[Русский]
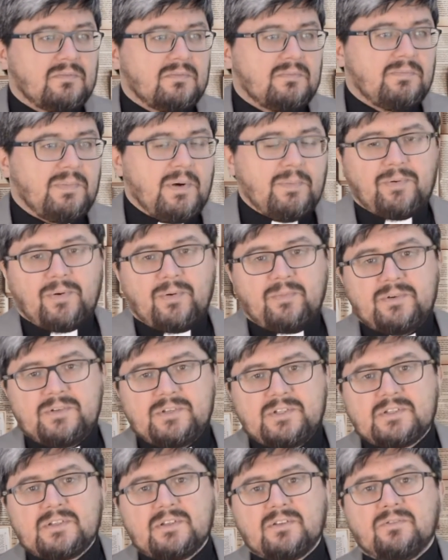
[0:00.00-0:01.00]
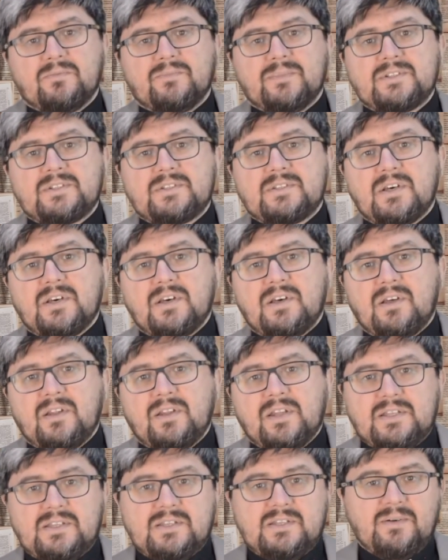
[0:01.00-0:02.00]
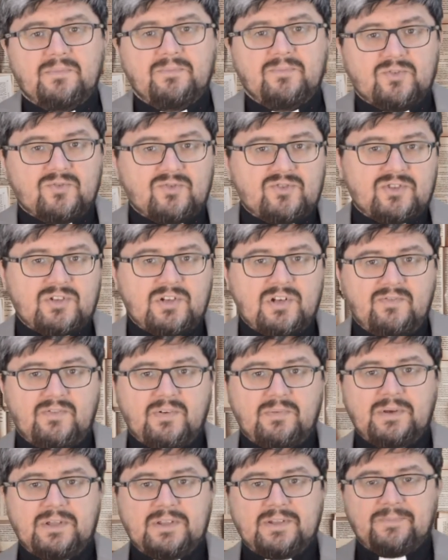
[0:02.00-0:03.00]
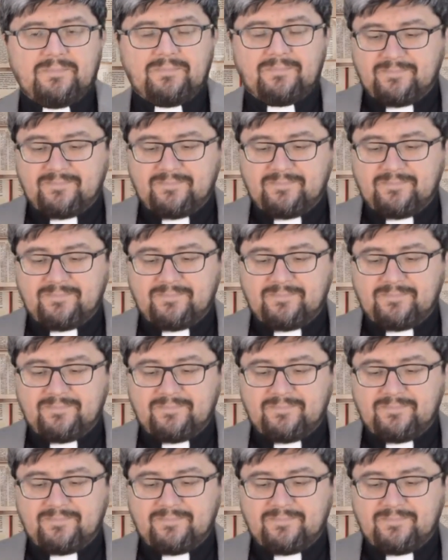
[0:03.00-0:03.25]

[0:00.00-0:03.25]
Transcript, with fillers: попробуйте задуматься над тем, нужно ли вам это.